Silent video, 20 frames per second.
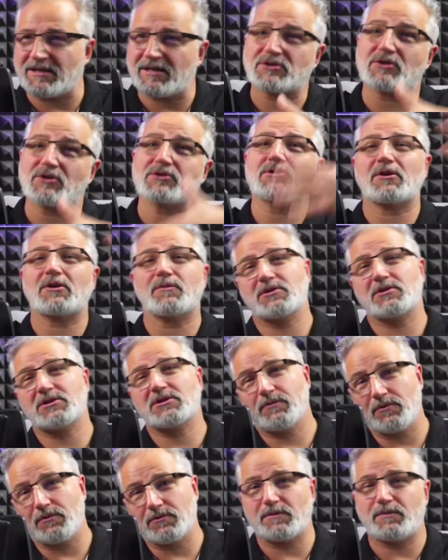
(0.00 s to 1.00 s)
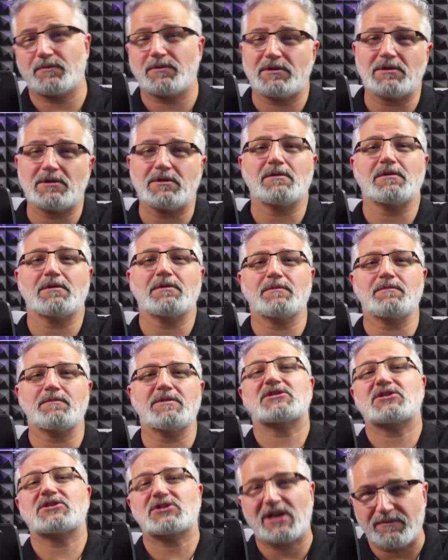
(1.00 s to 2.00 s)
co zrobić, żeby ludzie byli
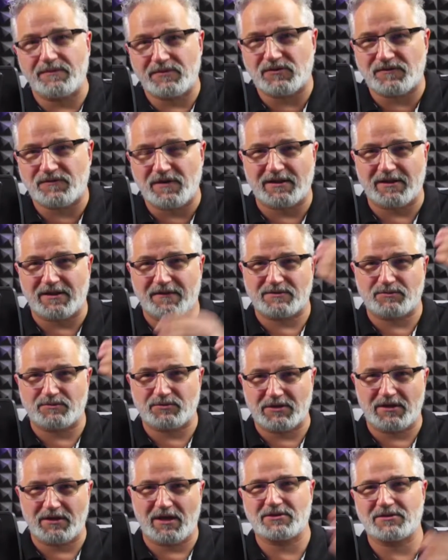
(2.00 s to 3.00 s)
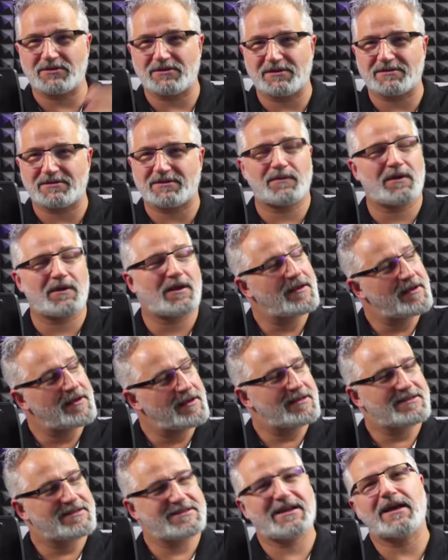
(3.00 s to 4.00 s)
mistrzami świata w sprzedaży, jest chyba
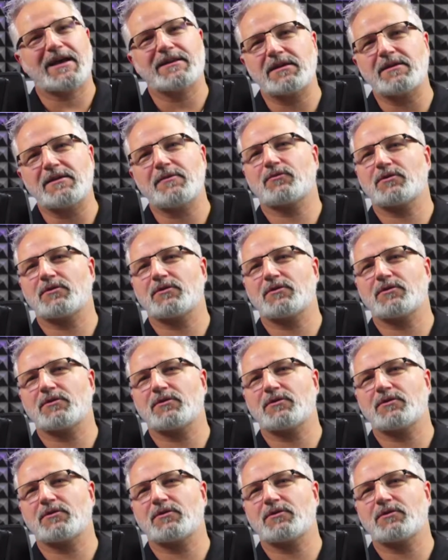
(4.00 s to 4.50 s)
zagadnieniem, które